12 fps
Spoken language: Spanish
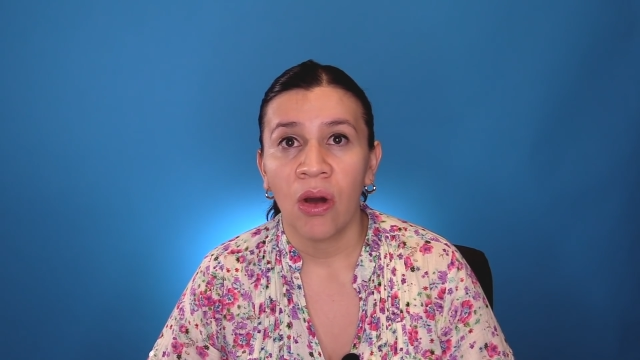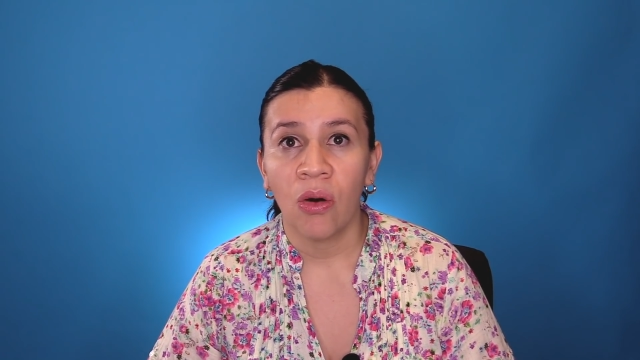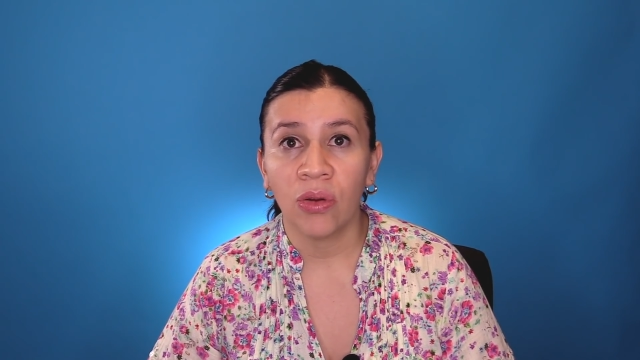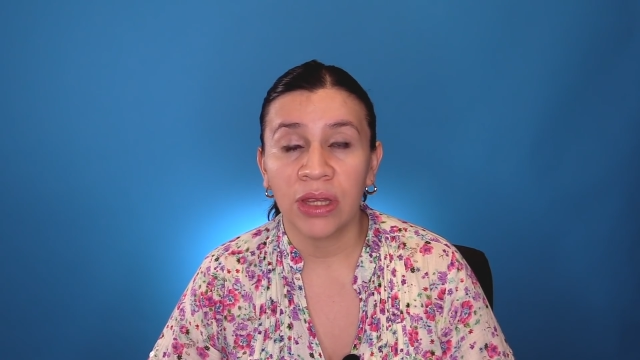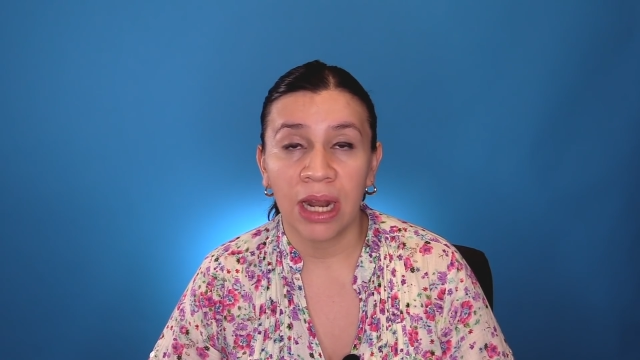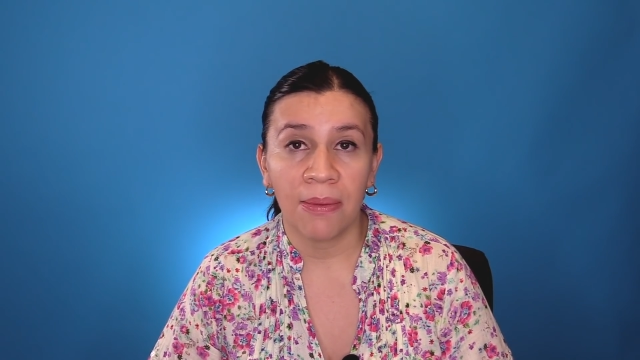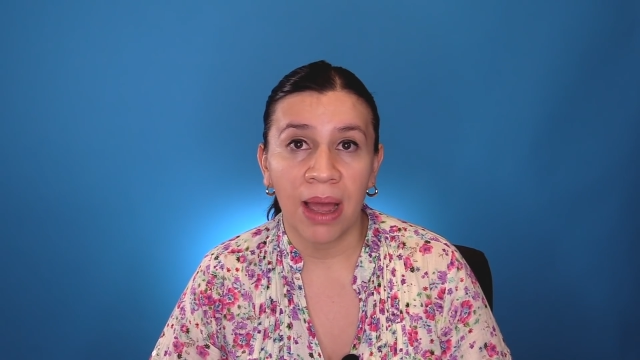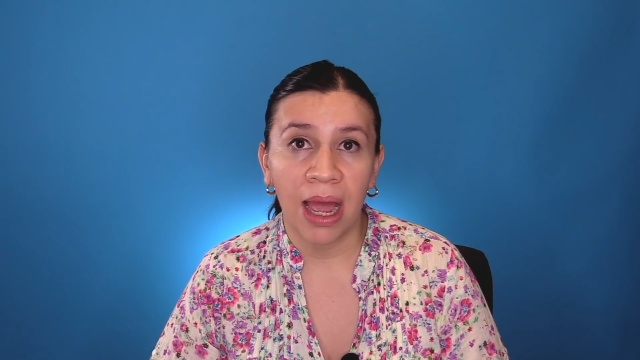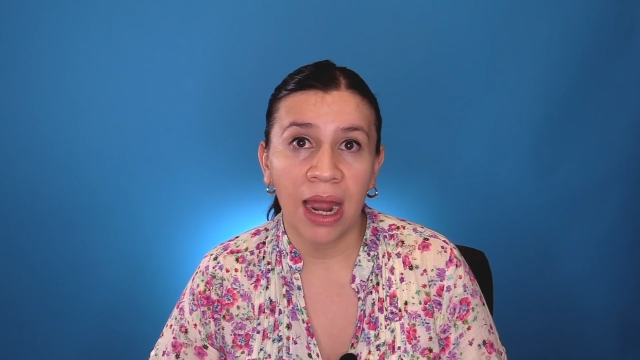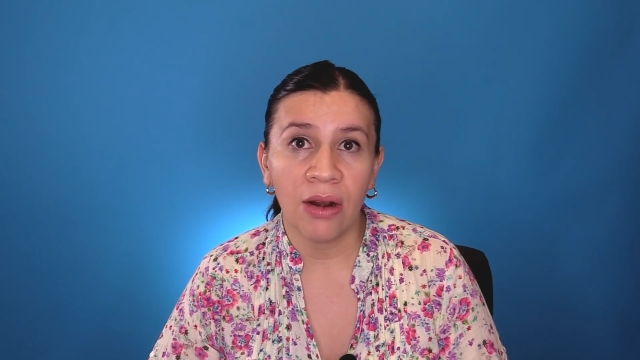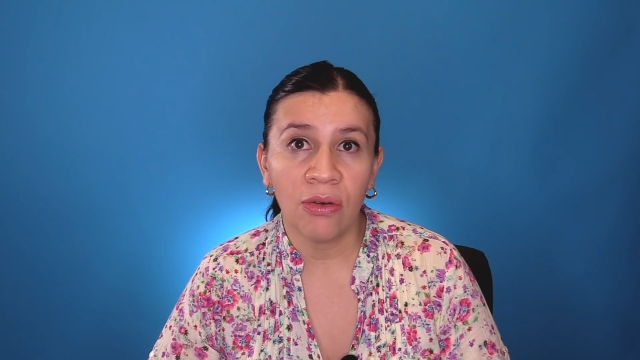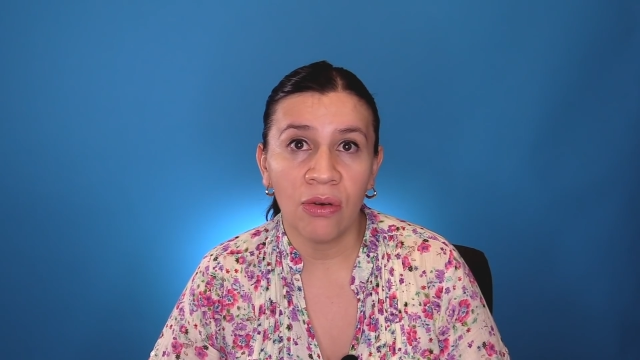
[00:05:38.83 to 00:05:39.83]
o
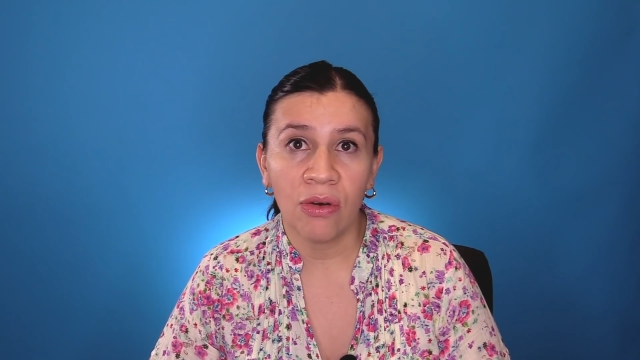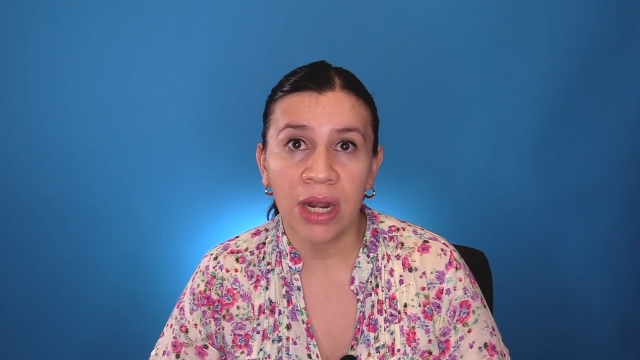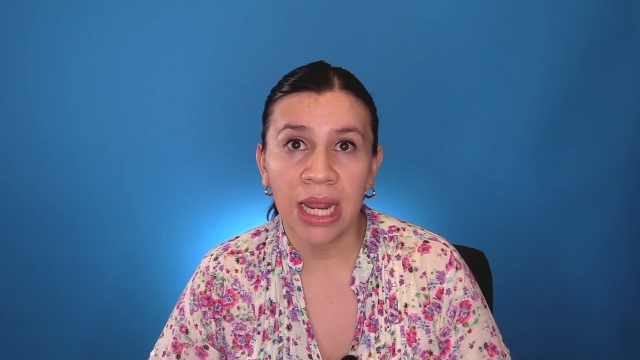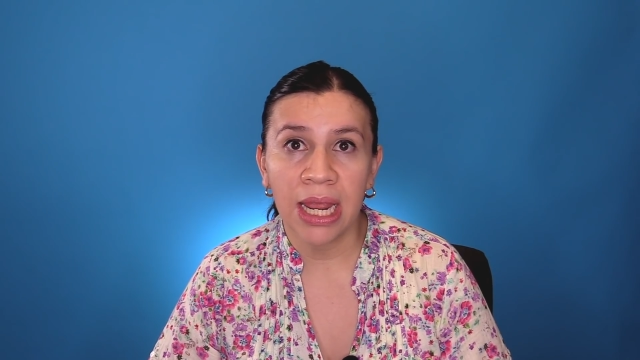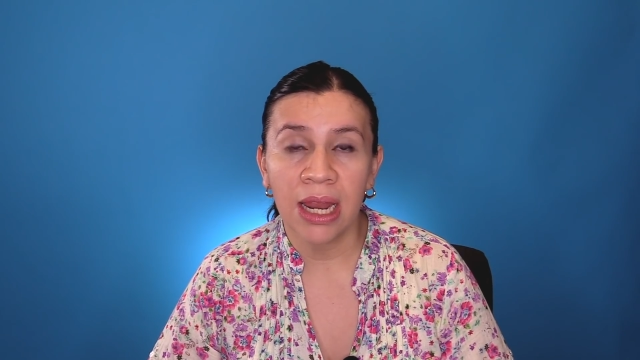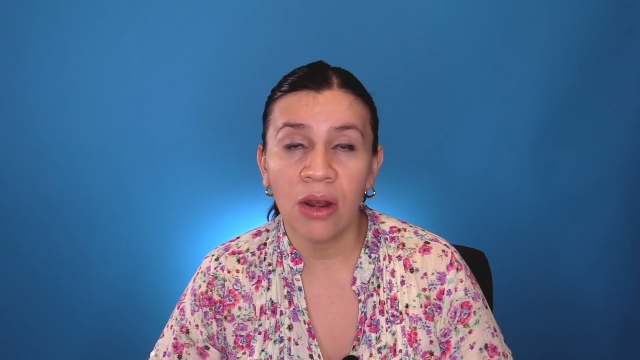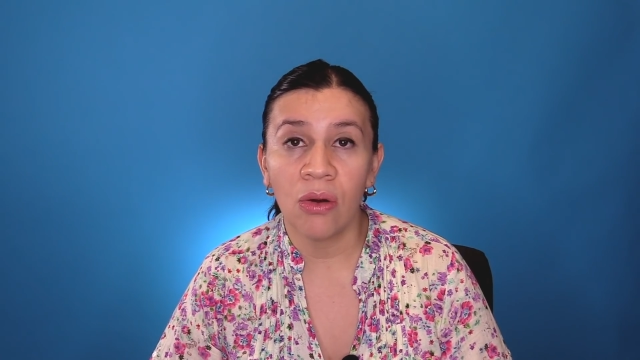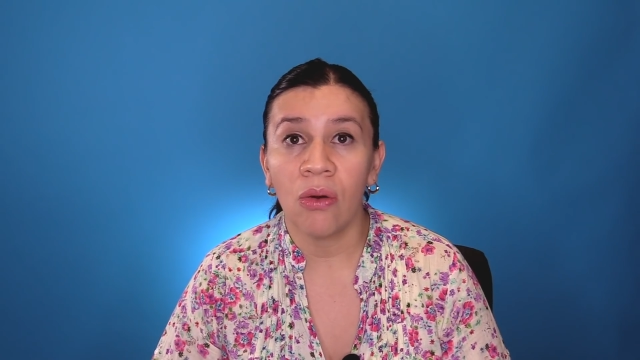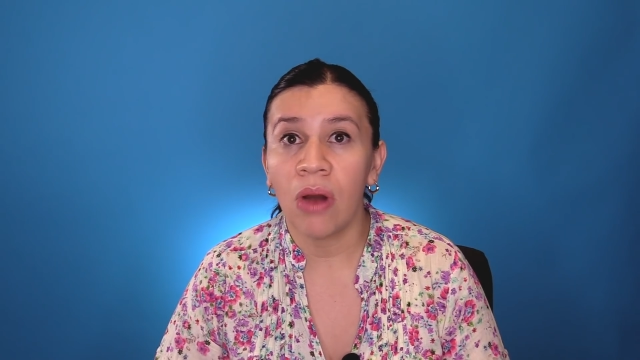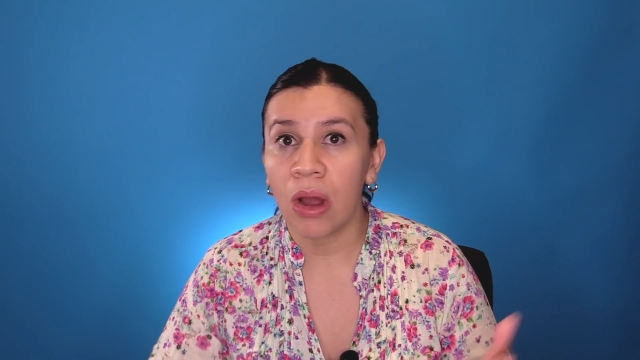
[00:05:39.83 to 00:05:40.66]
trabajaron con él o